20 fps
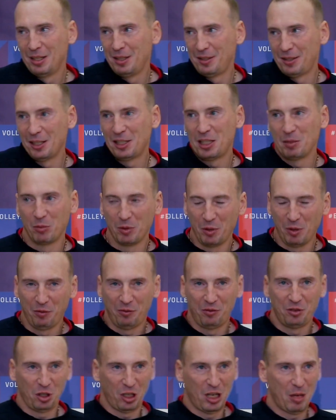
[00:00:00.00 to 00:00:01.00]
естественно, мы
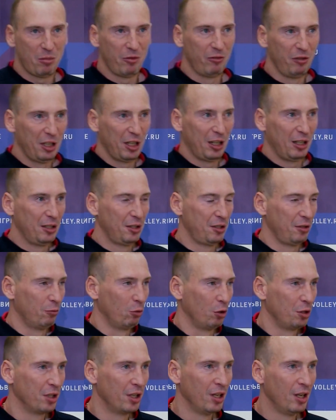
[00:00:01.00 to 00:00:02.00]
вчера бы выиграли
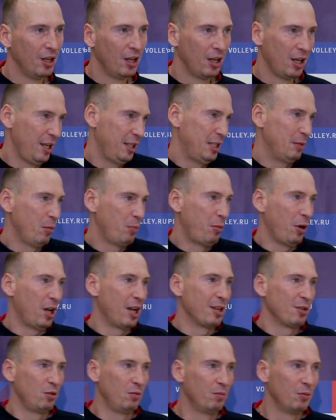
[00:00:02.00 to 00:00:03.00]
сегодня. А если мы
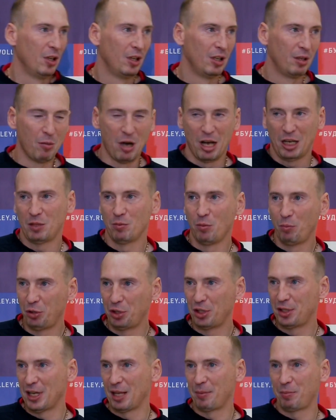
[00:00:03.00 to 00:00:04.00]
показываем максимум
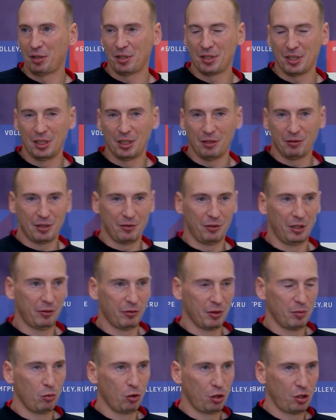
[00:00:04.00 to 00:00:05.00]
50% от своих
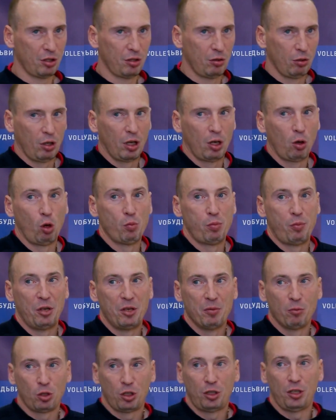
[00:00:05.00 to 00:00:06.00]
возможностей, то о какой победе
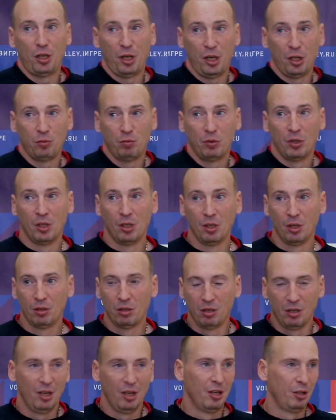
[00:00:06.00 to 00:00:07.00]
может и речь
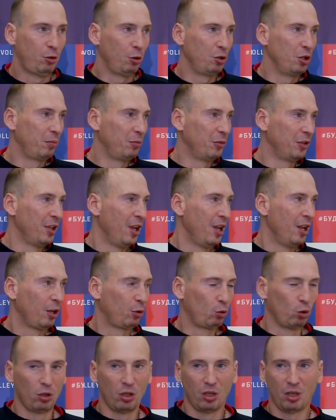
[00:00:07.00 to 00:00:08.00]
быть? Сегодня ну,
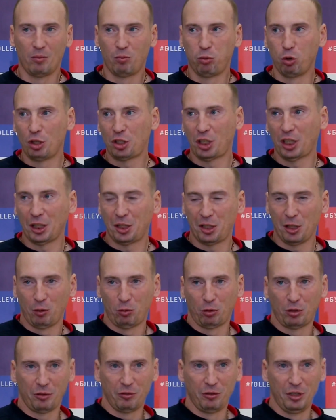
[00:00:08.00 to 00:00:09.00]
кто больше хотел,
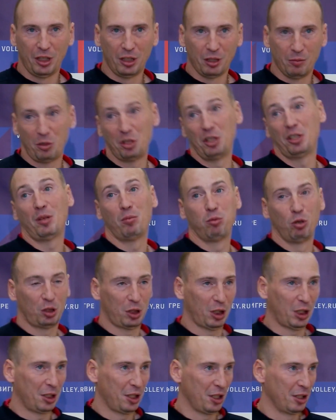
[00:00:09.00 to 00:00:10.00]
тот и выиграл. Мне только больше
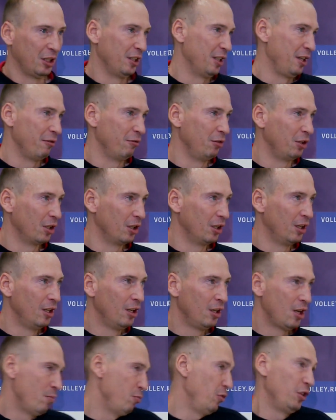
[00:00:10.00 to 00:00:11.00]
хотел, она и выиграла.
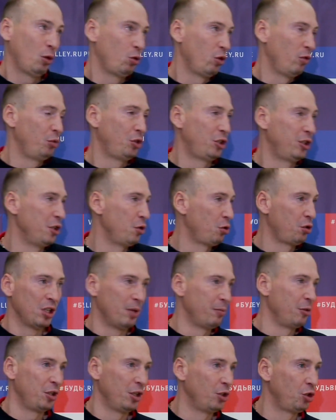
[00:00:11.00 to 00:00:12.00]
А мы такое впечатление, что нам
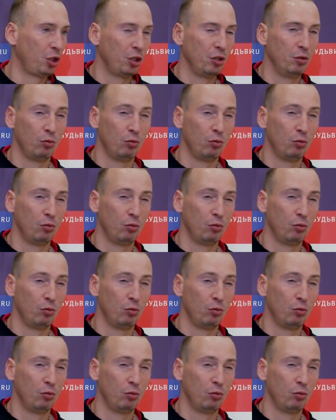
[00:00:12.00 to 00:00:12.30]
эти очки не